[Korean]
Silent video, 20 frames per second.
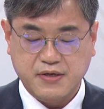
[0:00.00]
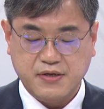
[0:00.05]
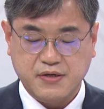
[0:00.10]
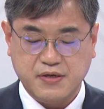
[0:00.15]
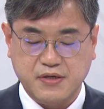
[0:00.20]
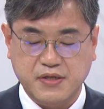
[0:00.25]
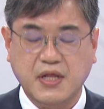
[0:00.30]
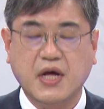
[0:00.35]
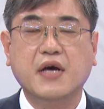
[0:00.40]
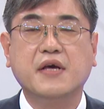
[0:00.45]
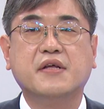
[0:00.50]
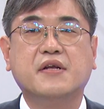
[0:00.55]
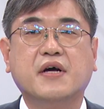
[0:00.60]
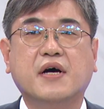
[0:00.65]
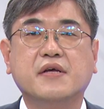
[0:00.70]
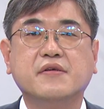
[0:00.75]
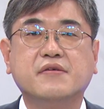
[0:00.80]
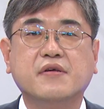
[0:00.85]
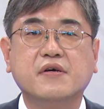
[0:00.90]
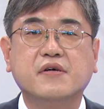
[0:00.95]
그러나
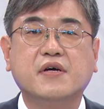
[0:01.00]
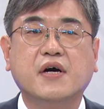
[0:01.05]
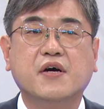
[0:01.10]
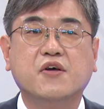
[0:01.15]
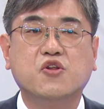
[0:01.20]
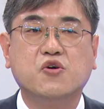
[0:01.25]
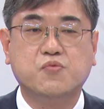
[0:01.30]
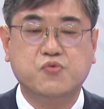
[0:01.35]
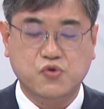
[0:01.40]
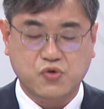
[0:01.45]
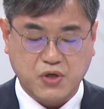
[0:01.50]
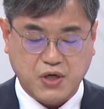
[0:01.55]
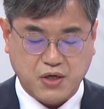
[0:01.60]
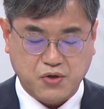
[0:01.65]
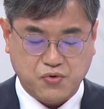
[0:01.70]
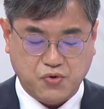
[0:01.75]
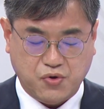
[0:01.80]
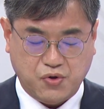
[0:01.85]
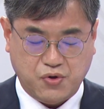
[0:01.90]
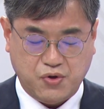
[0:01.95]
이러한 성과에도
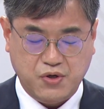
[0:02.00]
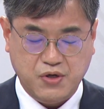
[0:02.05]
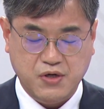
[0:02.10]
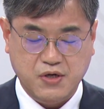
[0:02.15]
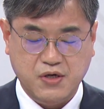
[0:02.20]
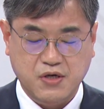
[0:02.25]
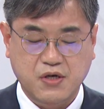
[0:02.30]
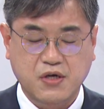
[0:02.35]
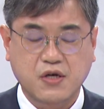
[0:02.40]
불구하고